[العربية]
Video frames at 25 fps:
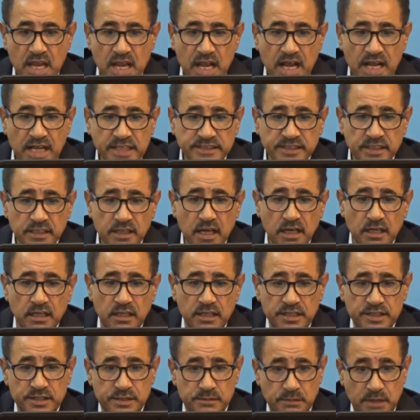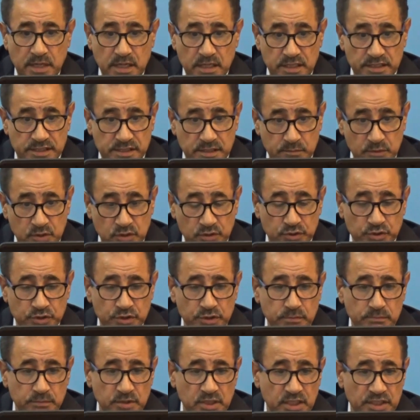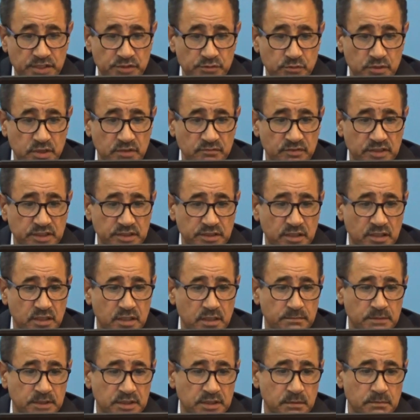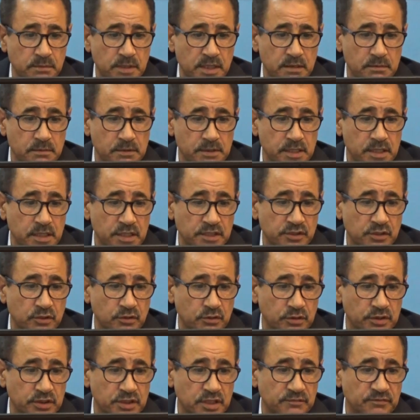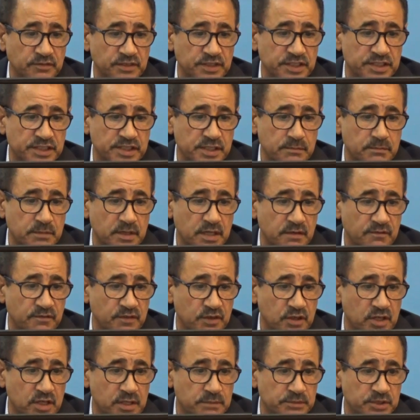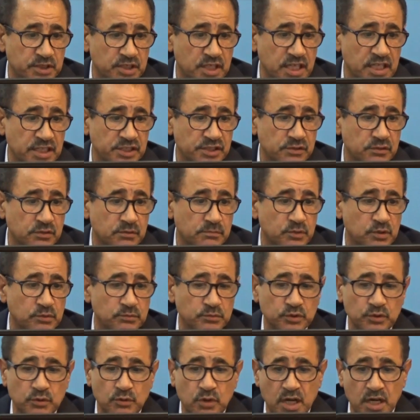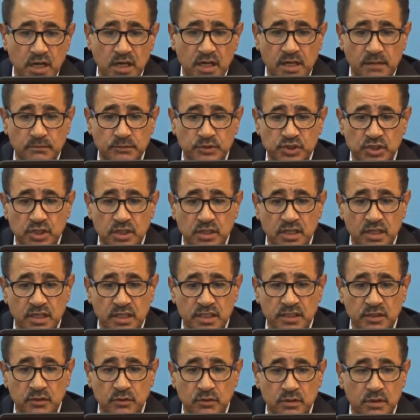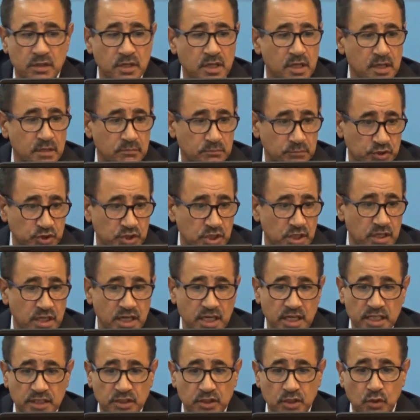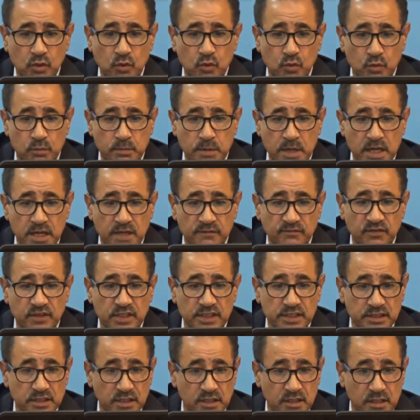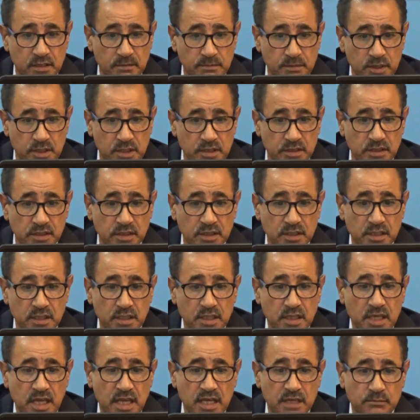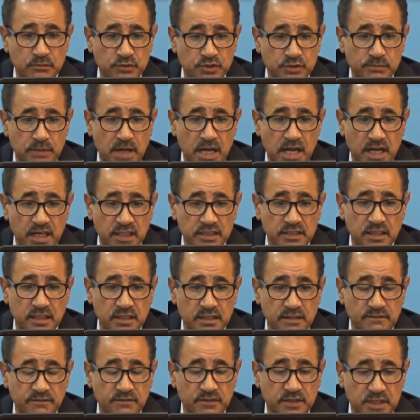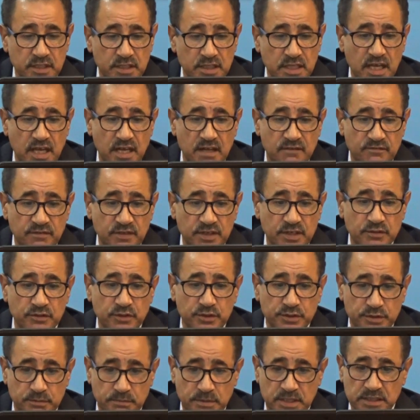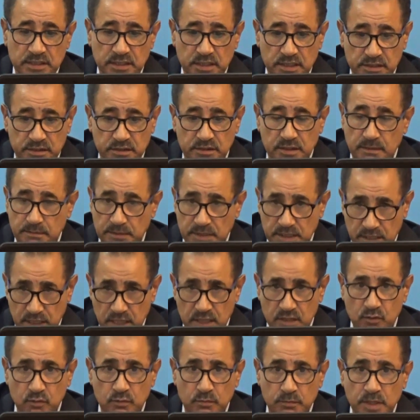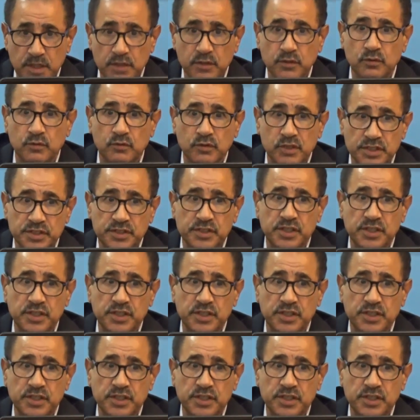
حصل الحزب على 27 من الأصوات في انتخابات البرلمان التي عقدت في ديسمبر 2015 ومن المتوقع مشاركة مشاركة لوبان في الانتخابات المزمع عقدها في 2017 طبعا هاي لوبان هو